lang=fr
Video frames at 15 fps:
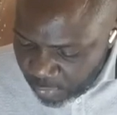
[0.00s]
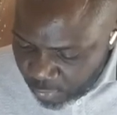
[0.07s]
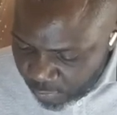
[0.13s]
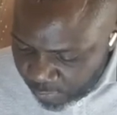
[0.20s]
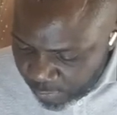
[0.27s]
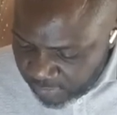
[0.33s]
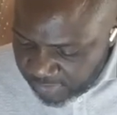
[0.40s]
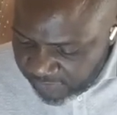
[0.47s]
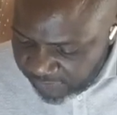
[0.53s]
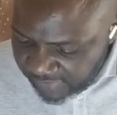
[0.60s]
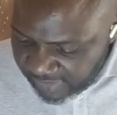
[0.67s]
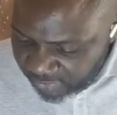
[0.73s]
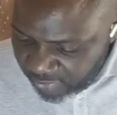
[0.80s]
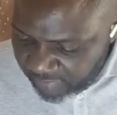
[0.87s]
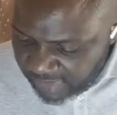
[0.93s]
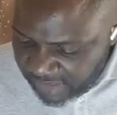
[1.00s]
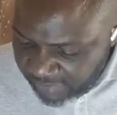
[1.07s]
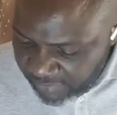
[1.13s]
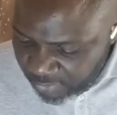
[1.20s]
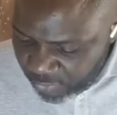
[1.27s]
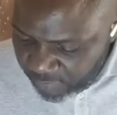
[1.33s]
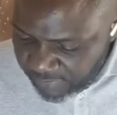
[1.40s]
Tu peux aussi faire de
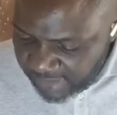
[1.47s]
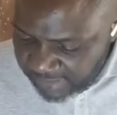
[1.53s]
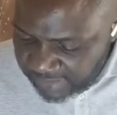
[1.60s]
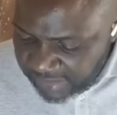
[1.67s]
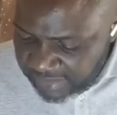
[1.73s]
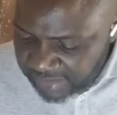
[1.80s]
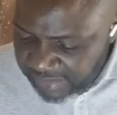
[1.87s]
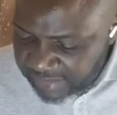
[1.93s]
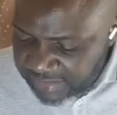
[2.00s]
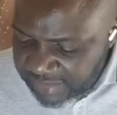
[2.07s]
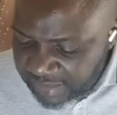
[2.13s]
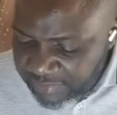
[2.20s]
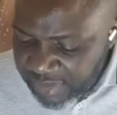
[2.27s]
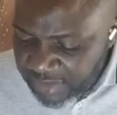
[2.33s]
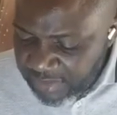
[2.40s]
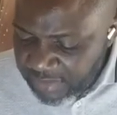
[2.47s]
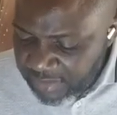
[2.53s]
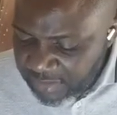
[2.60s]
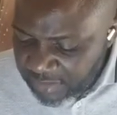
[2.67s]
même, tu partages à des amis,